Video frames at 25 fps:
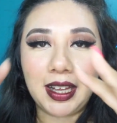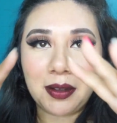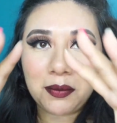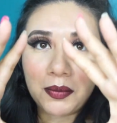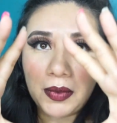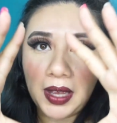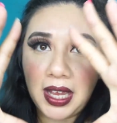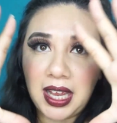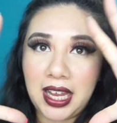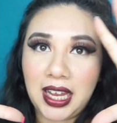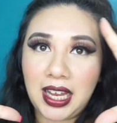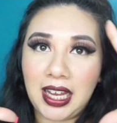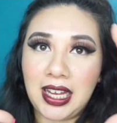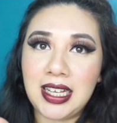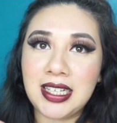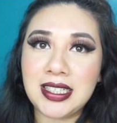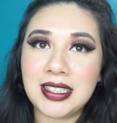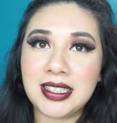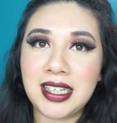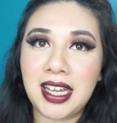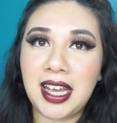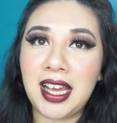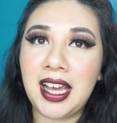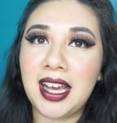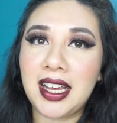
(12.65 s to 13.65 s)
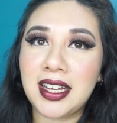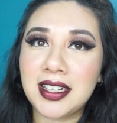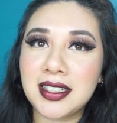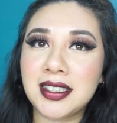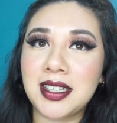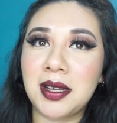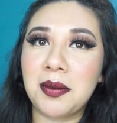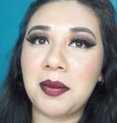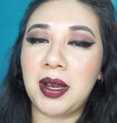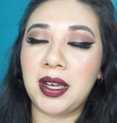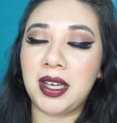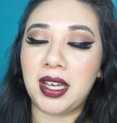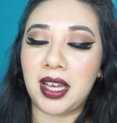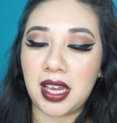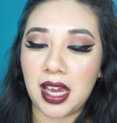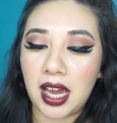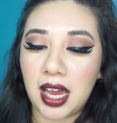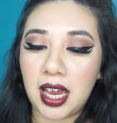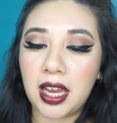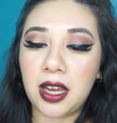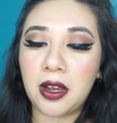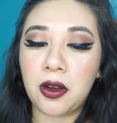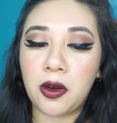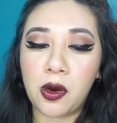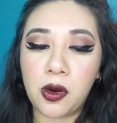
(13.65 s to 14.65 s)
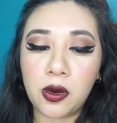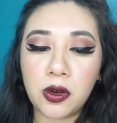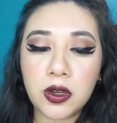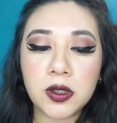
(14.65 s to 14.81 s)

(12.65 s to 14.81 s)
me hice este maquillaje con